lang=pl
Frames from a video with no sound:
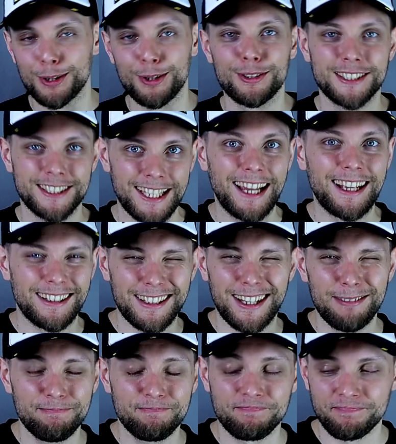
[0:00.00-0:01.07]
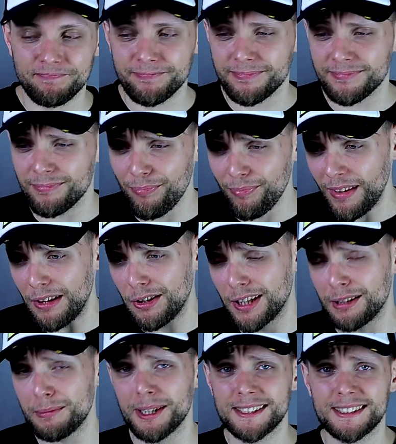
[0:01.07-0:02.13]
o Tron style, nie?
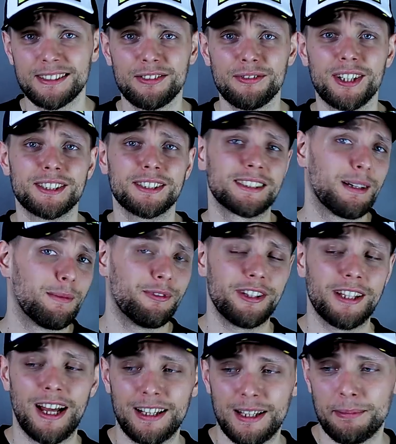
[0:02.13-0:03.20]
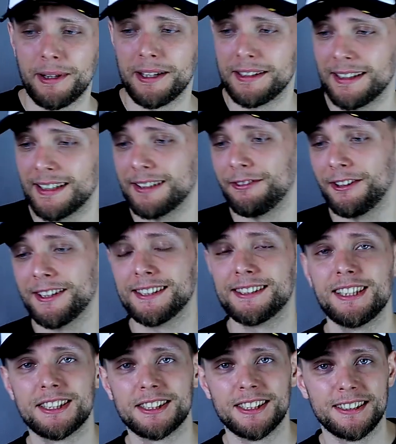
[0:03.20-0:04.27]
Natomiast, no właśnie, sam finalny pojedynek
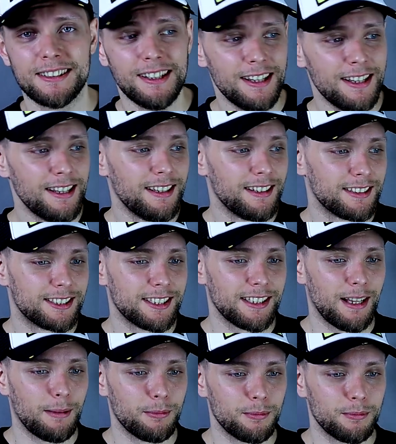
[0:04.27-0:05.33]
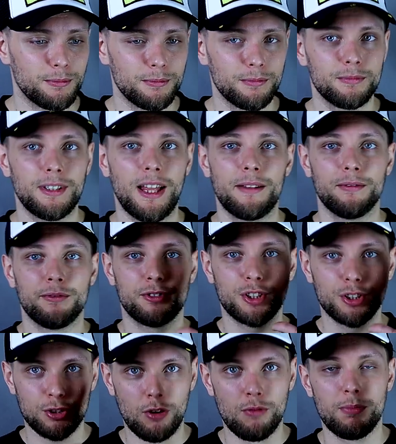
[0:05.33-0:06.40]
fantastyczny, gdzie tam ten
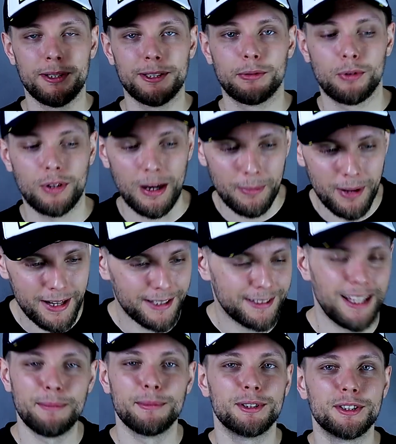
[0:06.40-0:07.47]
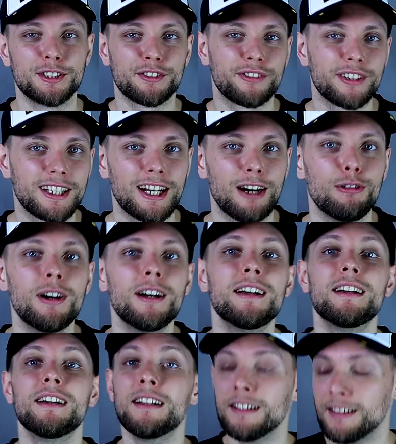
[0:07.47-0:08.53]
wszystko mu powiedział do kamery, ten myśli, że wygrał
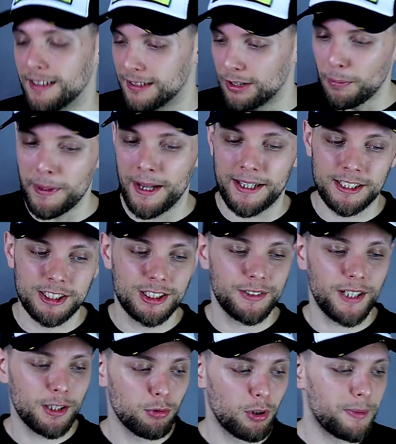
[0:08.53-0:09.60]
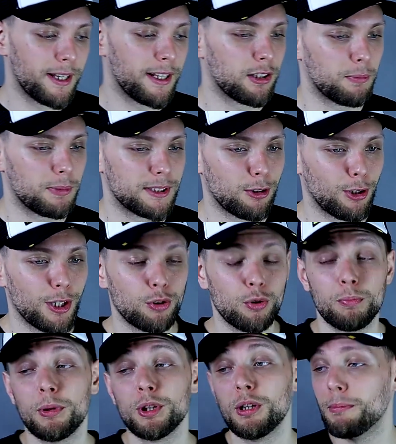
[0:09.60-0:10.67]
i kopie jakieś światło i biegnie do
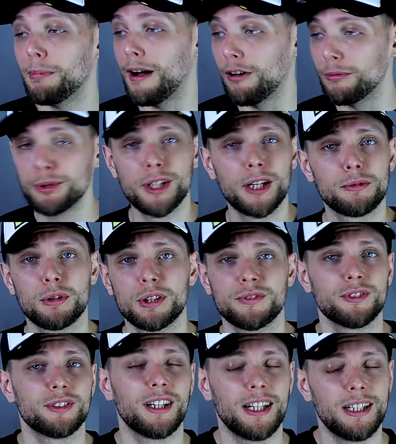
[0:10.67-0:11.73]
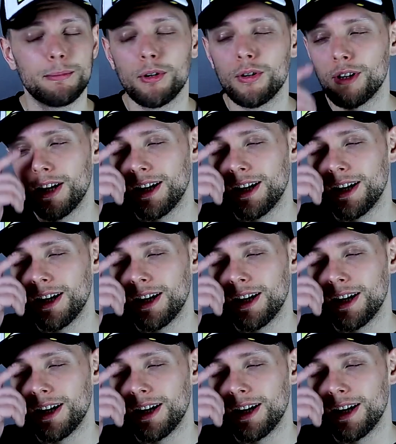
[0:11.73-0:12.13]
pistoletu. Podobało mi się, jak to rozwiązali, bo